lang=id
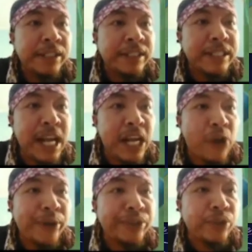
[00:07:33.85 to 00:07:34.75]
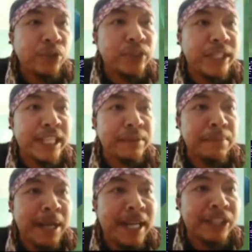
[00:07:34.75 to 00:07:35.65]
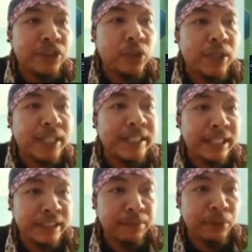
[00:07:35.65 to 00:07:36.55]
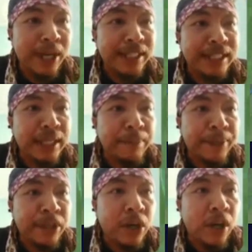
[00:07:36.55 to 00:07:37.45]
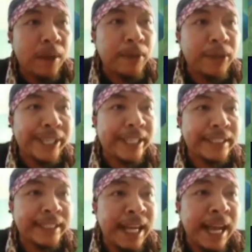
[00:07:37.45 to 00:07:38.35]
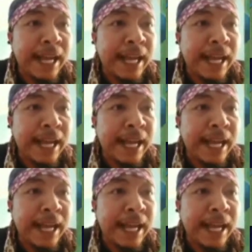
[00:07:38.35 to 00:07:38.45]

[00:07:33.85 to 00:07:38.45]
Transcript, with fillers: Jika kau ingin sukses, maka hancurkan tiang jemurannya sampai goblok ya guys ya.